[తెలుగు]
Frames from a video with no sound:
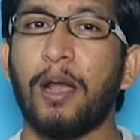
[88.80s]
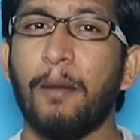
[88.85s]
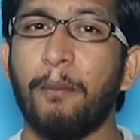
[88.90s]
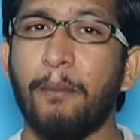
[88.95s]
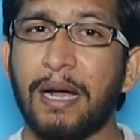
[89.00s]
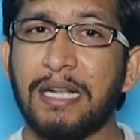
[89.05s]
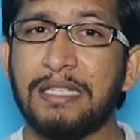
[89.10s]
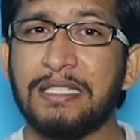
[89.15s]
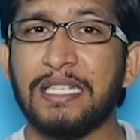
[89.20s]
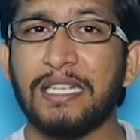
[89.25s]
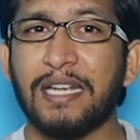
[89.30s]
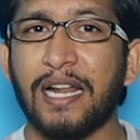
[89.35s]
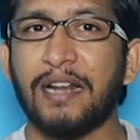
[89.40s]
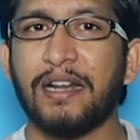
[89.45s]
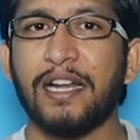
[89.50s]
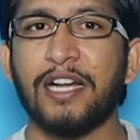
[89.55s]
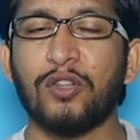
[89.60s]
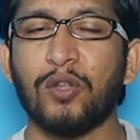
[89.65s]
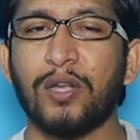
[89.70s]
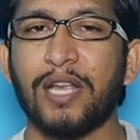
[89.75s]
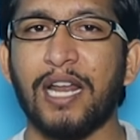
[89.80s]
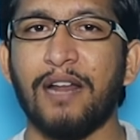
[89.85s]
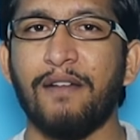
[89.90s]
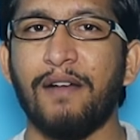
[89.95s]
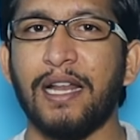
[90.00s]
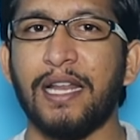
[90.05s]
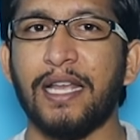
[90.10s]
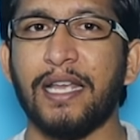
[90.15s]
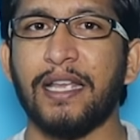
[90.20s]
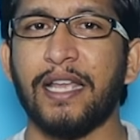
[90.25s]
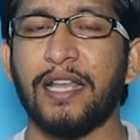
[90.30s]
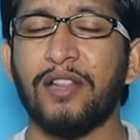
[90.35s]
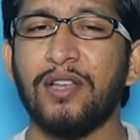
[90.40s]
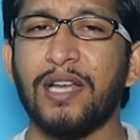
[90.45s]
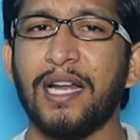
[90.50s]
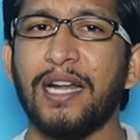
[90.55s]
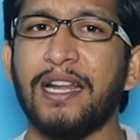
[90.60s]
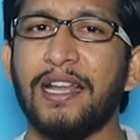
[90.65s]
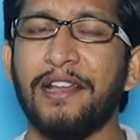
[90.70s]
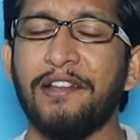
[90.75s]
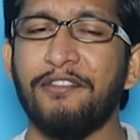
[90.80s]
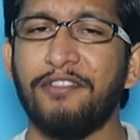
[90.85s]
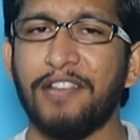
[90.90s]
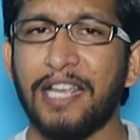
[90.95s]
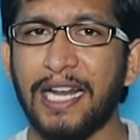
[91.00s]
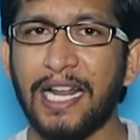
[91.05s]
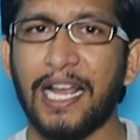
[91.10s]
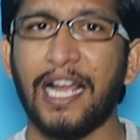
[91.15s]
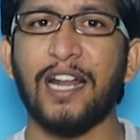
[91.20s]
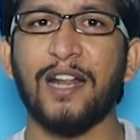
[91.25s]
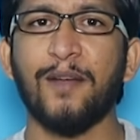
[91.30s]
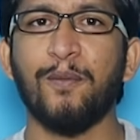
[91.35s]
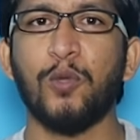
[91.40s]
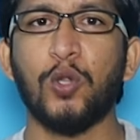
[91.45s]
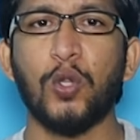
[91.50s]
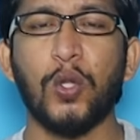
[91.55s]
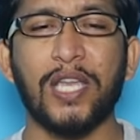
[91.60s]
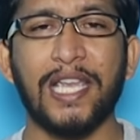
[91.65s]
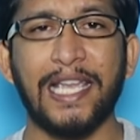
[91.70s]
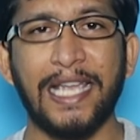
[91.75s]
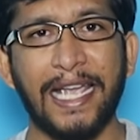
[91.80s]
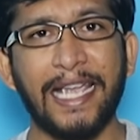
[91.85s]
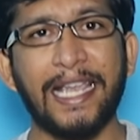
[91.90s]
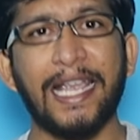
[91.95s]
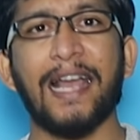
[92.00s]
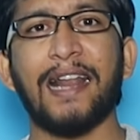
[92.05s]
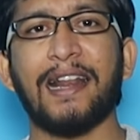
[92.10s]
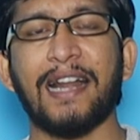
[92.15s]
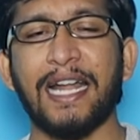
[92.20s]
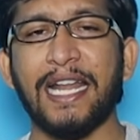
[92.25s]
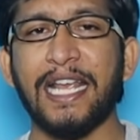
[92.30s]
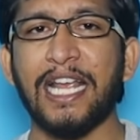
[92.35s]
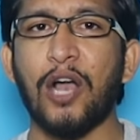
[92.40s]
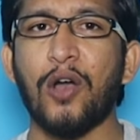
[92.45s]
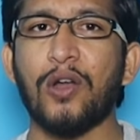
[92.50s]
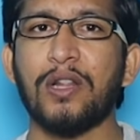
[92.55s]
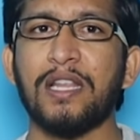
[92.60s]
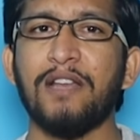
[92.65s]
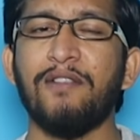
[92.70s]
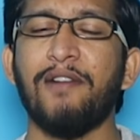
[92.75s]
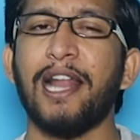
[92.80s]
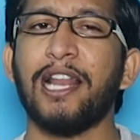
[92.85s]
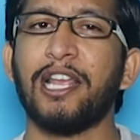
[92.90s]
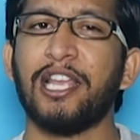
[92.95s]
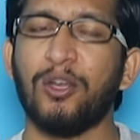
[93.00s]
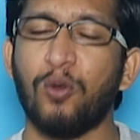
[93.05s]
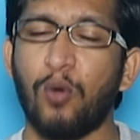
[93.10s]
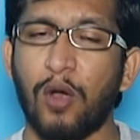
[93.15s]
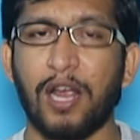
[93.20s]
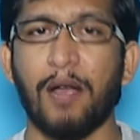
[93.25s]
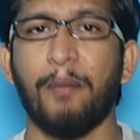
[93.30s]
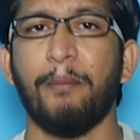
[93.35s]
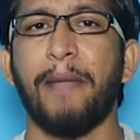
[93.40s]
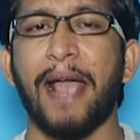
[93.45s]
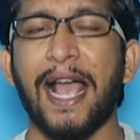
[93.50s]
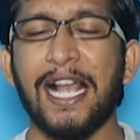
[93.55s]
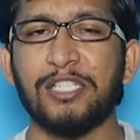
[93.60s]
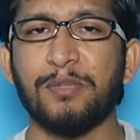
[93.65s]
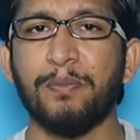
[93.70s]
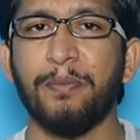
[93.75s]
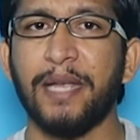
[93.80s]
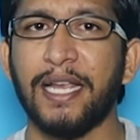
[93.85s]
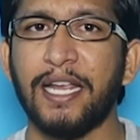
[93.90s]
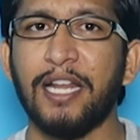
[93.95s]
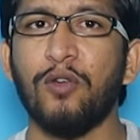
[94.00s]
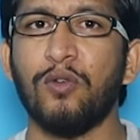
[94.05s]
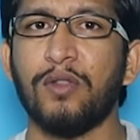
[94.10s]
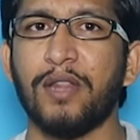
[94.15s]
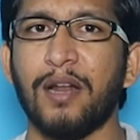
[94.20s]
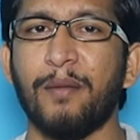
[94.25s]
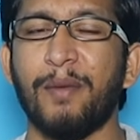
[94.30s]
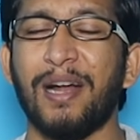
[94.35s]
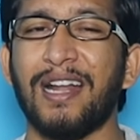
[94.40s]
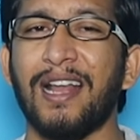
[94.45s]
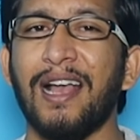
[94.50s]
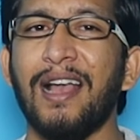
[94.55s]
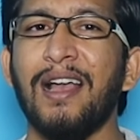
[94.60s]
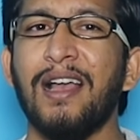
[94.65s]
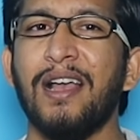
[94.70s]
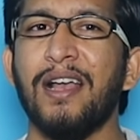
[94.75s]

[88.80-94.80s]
ఒక మంచి రన్ రేట్తో గెలవాలి ఎందుకంటే వీళ్ళకన్నా ముందు కేకేఆర్ రెడీగా ఉంది వాళ్ళకి ఇంకొక మ్యాచ్ మిగిలి ఉందన్నమాట